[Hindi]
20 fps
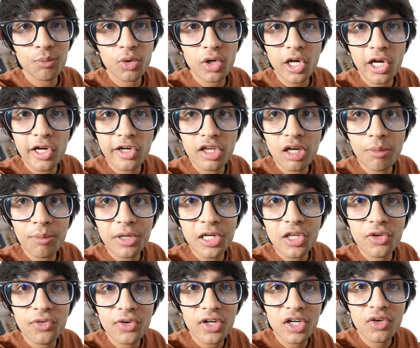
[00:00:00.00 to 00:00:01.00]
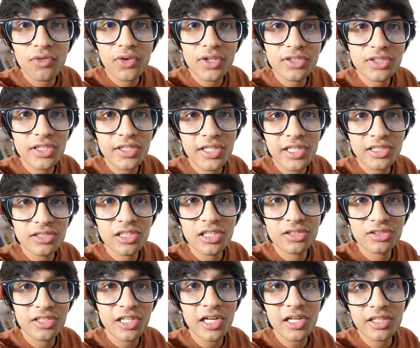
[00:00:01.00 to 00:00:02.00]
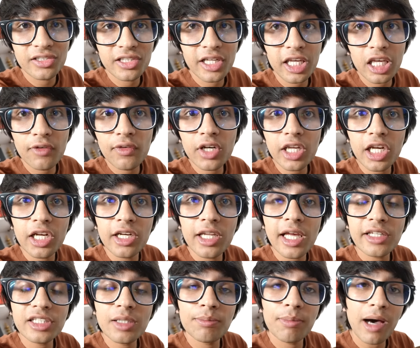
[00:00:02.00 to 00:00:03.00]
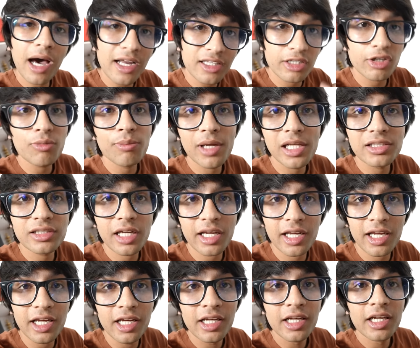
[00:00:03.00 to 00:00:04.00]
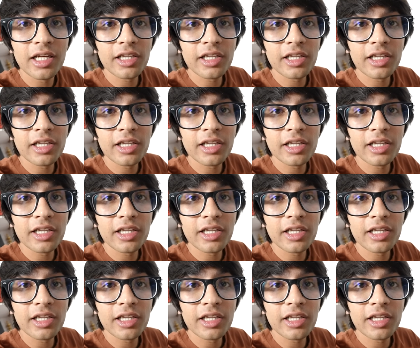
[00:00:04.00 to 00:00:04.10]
पूरे इंडिया में डिफरेंट डिफरेंट सिटी से स्टेट से इवन इंडिया से बाहर से भी मेल्स आ रहे हैं